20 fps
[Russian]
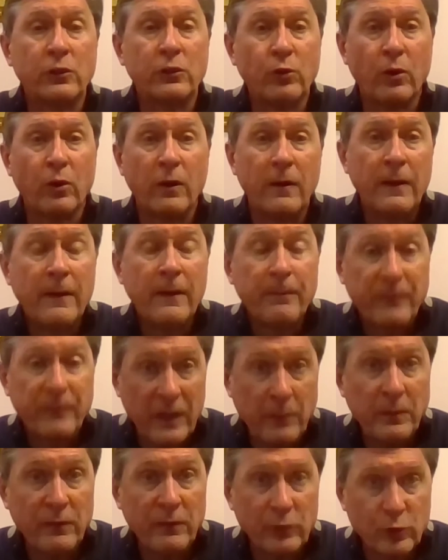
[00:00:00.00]
но
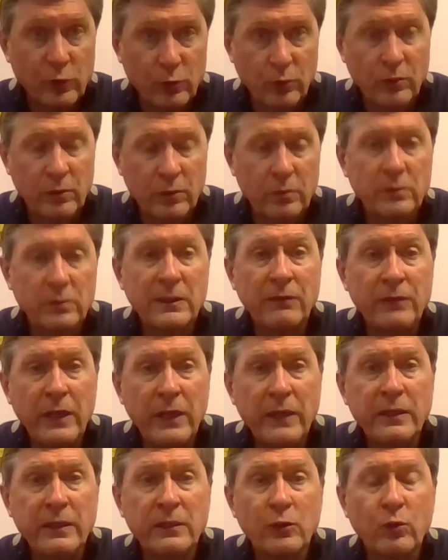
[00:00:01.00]
я имею в виду
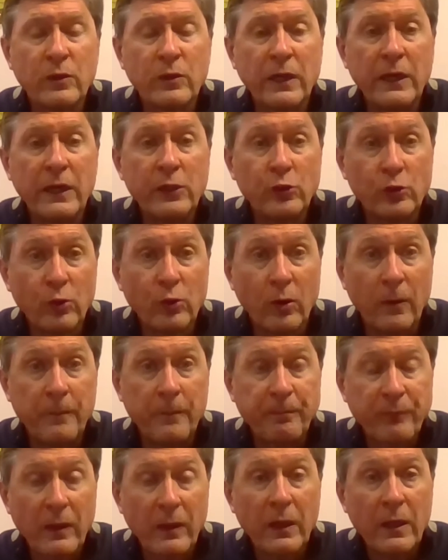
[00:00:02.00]
давление на Украину,
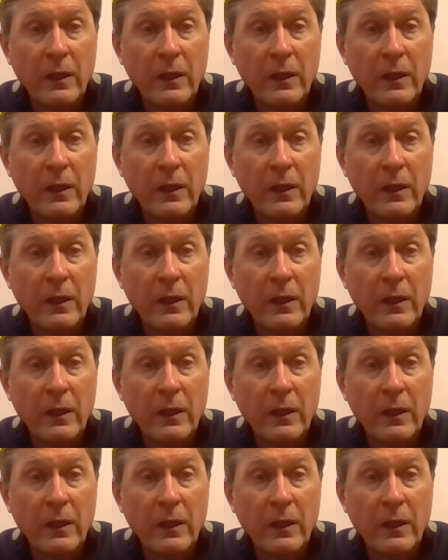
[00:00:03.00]
но